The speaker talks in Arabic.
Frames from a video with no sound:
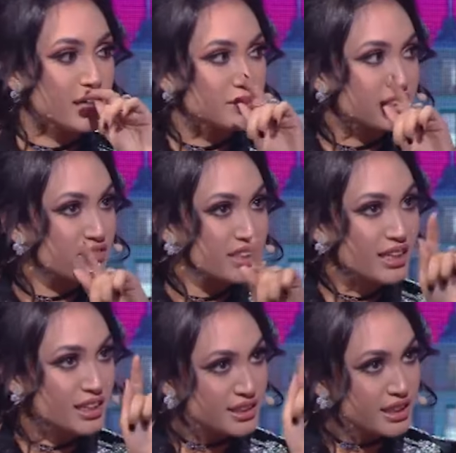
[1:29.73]
كان مصيفط لي
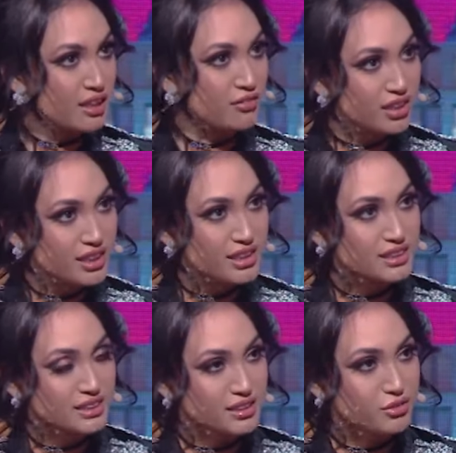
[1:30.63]
على ديك الحفله اللي
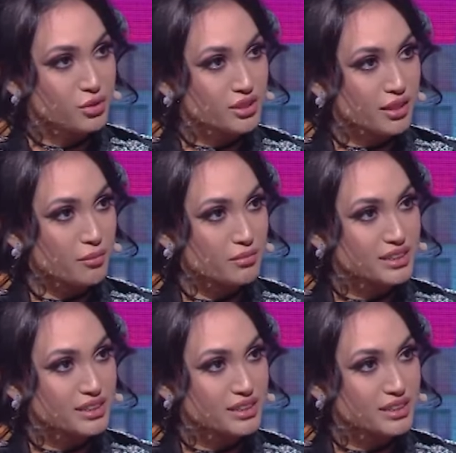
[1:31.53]
كانت عندي في دوزام